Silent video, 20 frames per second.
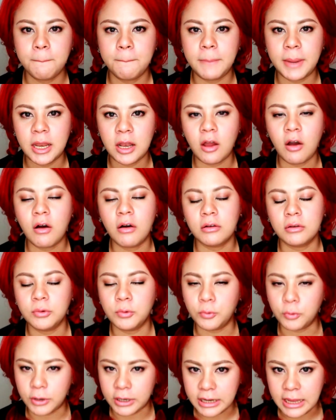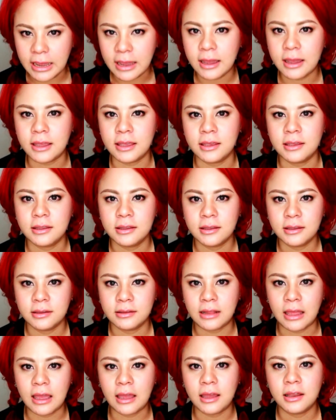ไปลองดูก็ได้
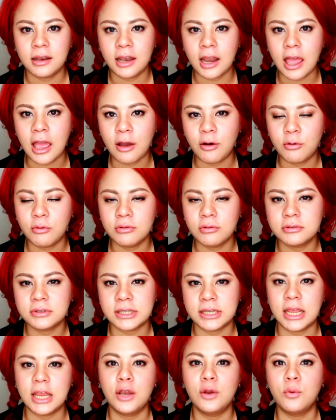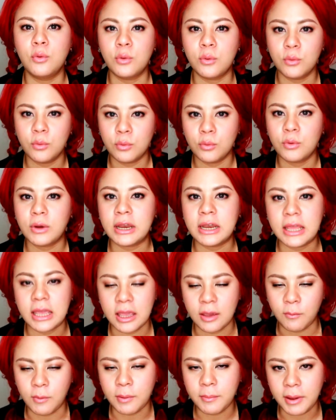นะแล้วจะได้รู้กันเอ
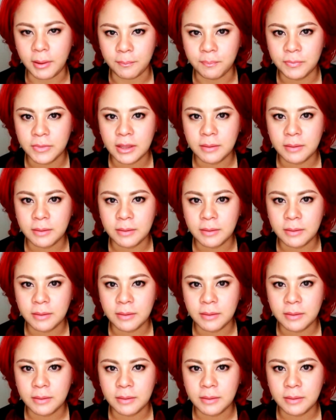งว่าแบบ